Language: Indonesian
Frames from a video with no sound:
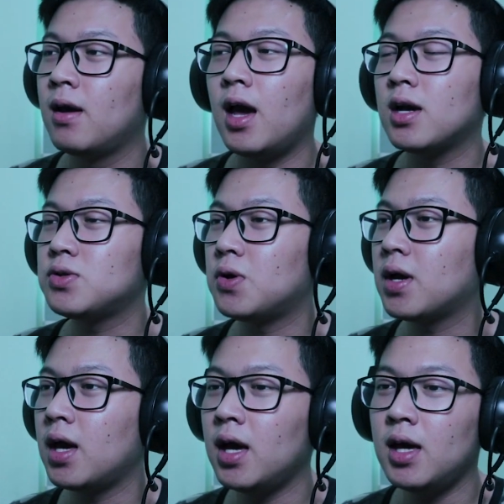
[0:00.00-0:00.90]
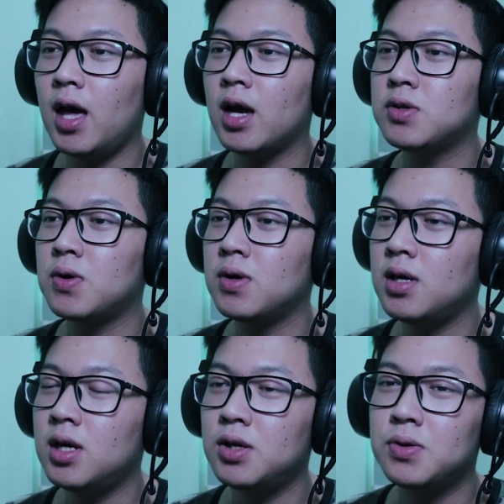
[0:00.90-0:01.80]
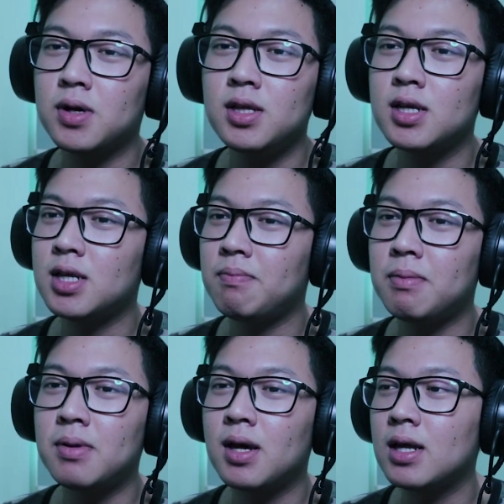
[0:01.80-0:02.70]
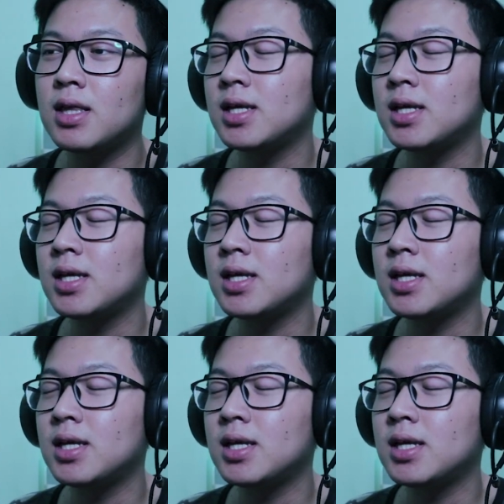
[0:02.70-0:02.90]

EXO K, EXO I gitu kan jangan sampai beneran